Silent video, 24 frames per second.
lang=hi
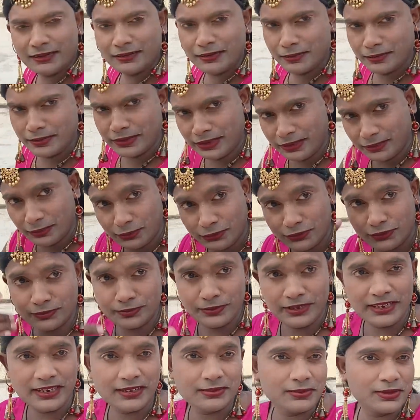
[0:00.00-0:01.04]
हैं अभी मतलब कुछ
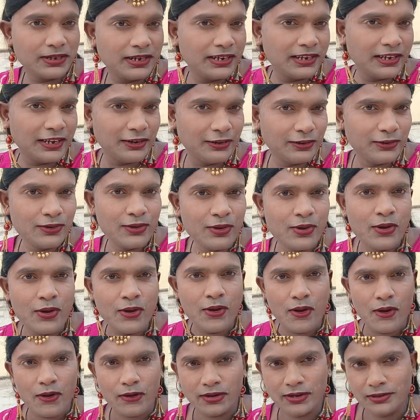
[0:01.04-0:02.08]
मेकअप कर लिया हूँ
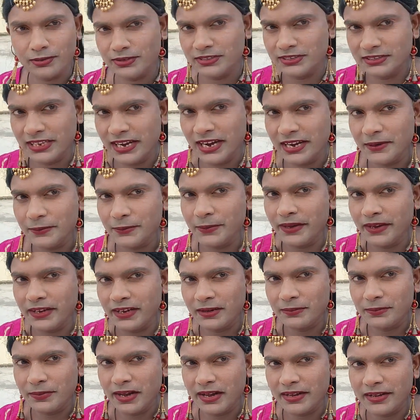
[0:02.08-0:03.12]
और अभी साड़ी
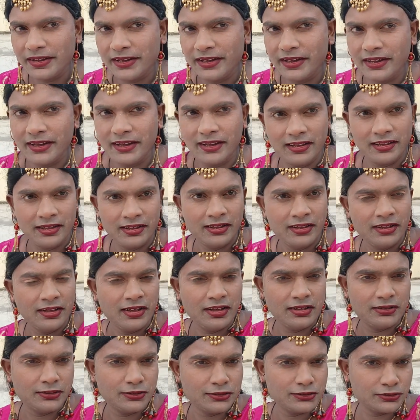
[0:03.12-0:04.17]
पहनना बाकी है
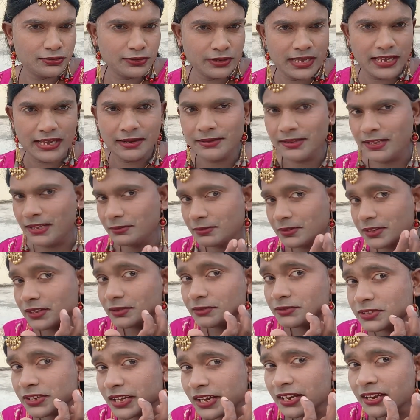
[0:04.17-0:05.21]
और दोस्तों क्या बताएं
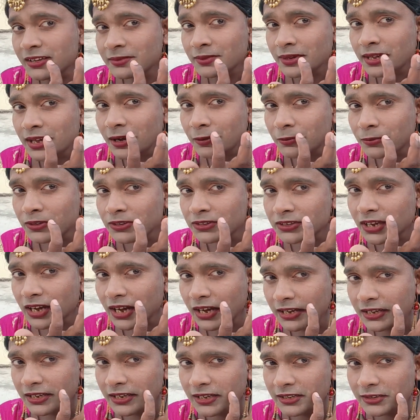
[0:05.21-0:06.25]
मतलब चेहरे पे यहाँ पे
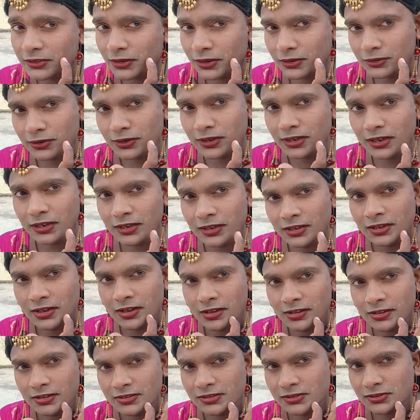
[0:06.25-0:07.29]
दागी है थोड़ा थोड़ा
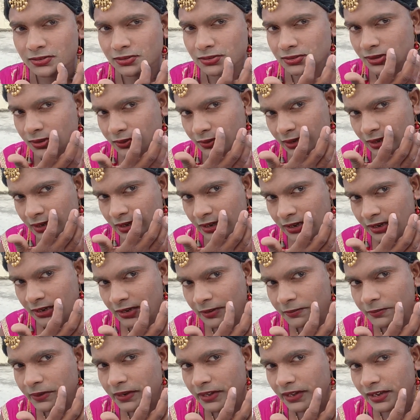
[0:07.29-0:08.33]
इसको दवा
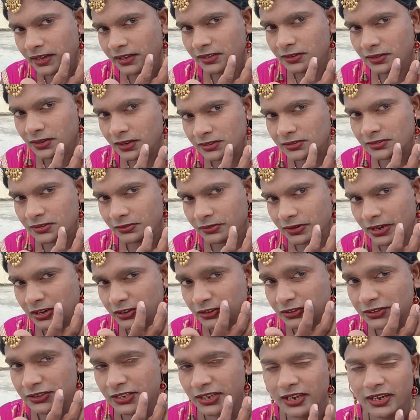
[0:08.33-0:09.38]
कराना पड़ेगा थोड़ा
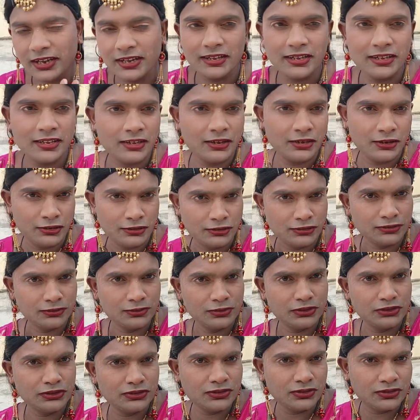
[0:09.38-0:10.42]
सफाई हो जाएगा तो
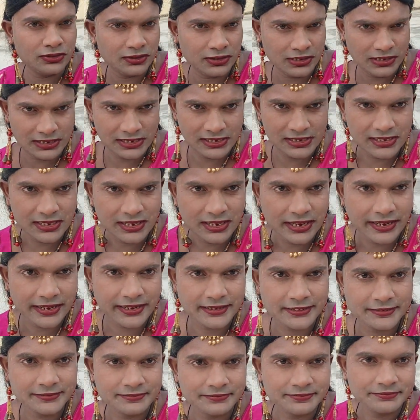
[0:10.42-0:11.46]
वीडियो क्लियर
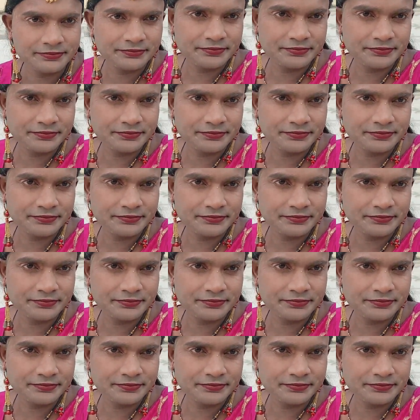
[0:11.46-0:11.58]
आएगा